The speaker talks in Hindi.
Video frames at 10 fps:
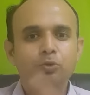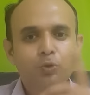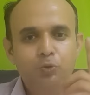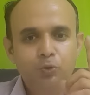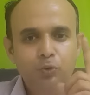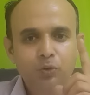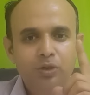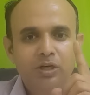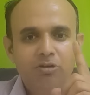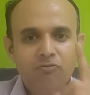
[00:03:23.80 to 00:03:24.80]
दोस्तों
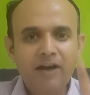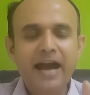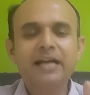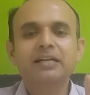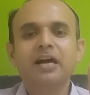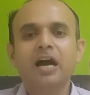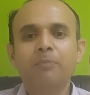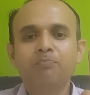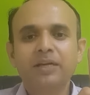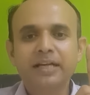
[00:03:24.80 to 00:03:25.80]
फैट
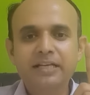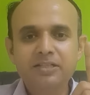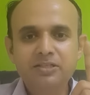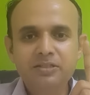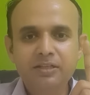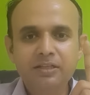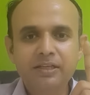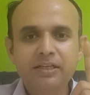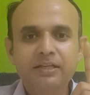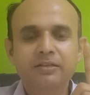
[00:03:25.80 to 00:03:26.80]
आपके डाइजेशन
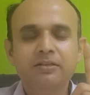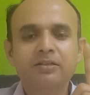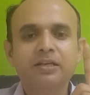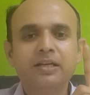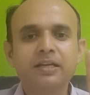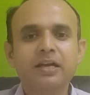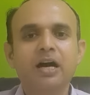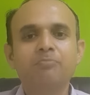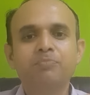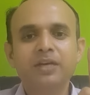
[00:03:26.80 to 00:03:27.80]
के, के लिए
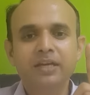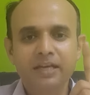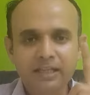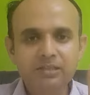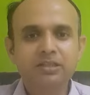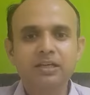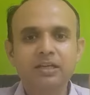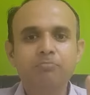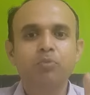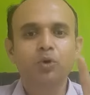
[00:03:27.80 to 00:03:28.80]
आपके हेल्थ के
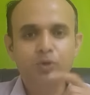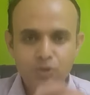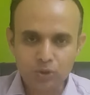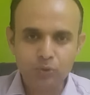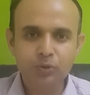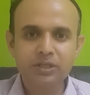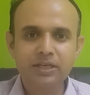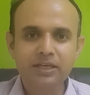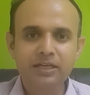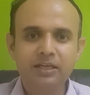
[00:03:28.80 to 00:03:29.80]
लिए बहुत ज़रूरी
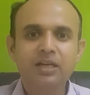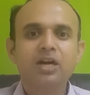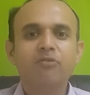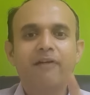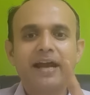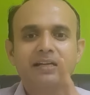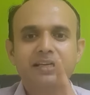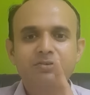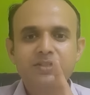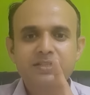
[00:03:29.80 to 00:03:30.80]
है फैट
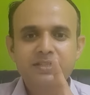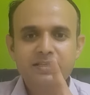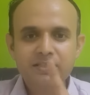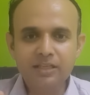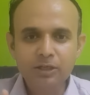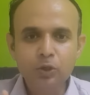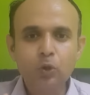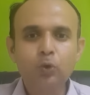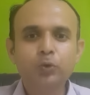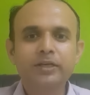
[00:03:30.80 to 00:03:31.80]
के वजह से स्किन
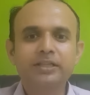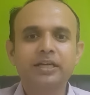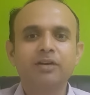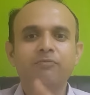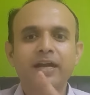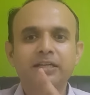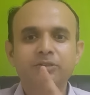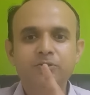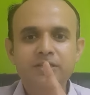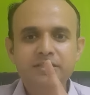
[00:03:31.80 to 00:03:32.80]
ग्लो रहता है फैट के
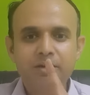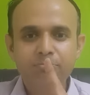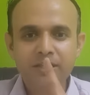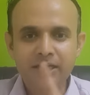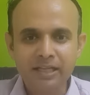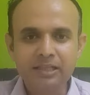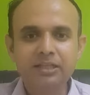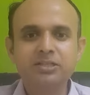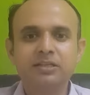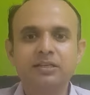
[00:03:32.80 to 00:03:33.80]
वजह से आपकी हेल्थ
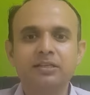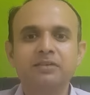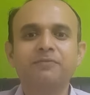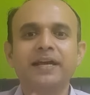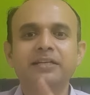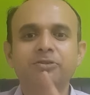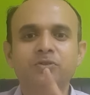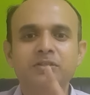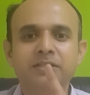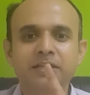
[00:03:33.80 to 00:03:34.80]
अच्छी रहती है फैट के
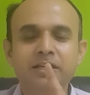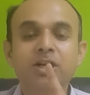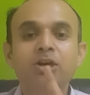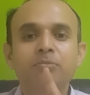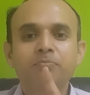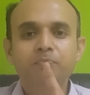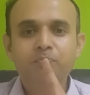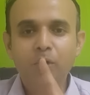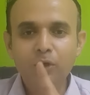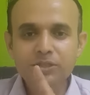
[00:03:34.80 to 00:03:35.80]
वजह से
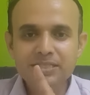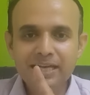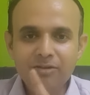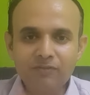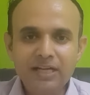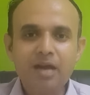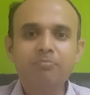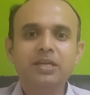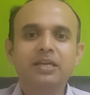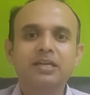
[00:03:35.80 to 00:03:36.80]
बहुत सारे
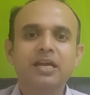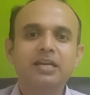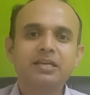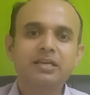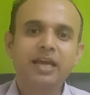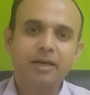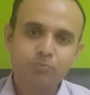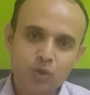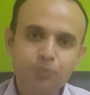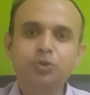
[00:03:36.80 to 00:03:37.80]
विटामिन ए डी के
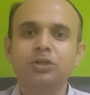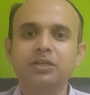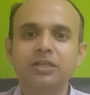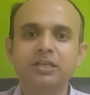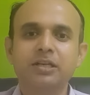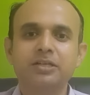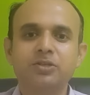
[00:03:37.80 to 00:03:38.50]
एब्जॉर्बशन के लिए